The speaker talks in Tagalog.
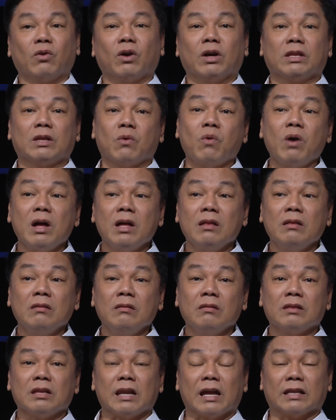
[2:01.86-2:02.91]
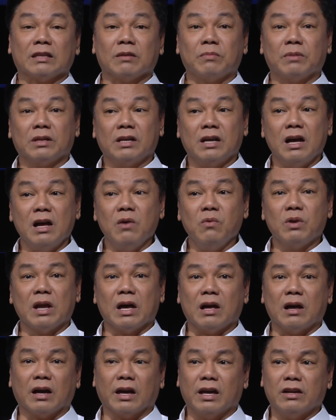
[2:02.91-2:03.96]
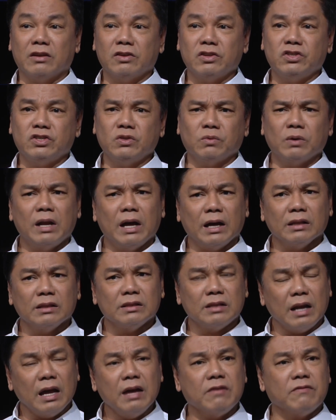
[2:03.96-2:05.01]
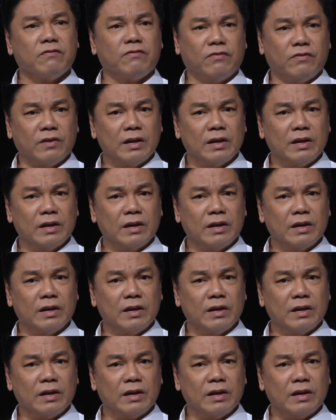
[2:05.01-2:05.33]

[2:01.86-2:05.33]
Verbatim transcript: ang iyong katawan, tinatamad ka, wala kang energy, wala kang drive.